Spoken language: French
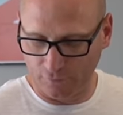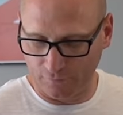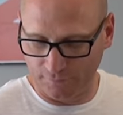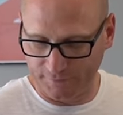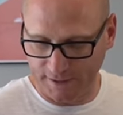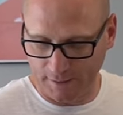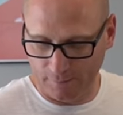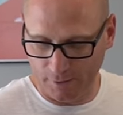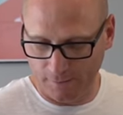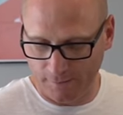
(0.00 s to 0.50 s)

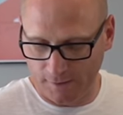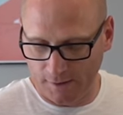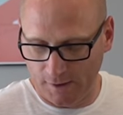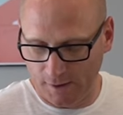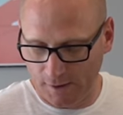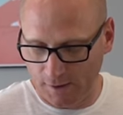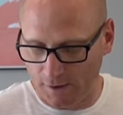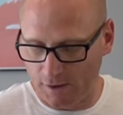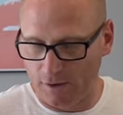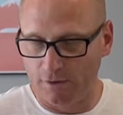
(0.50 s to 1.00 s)
comptable.
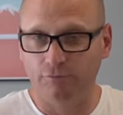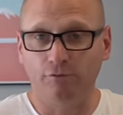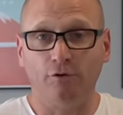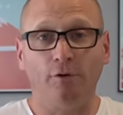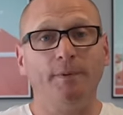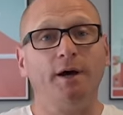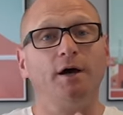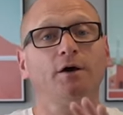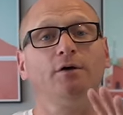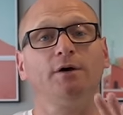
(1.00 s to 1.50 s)
Euh, vous
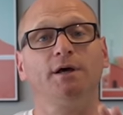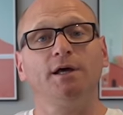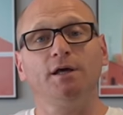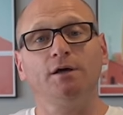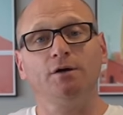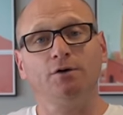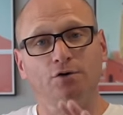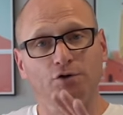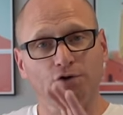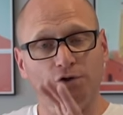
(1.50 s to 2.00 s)

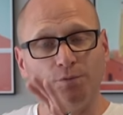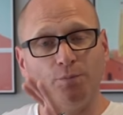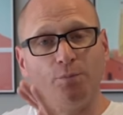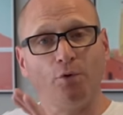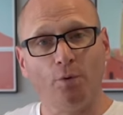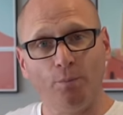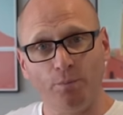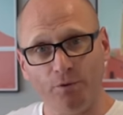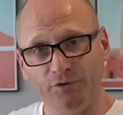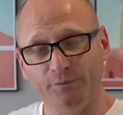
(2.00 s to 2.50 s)
remarquerez que je ne
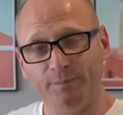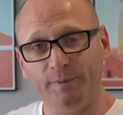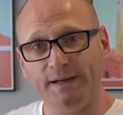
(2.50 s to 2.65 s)
propose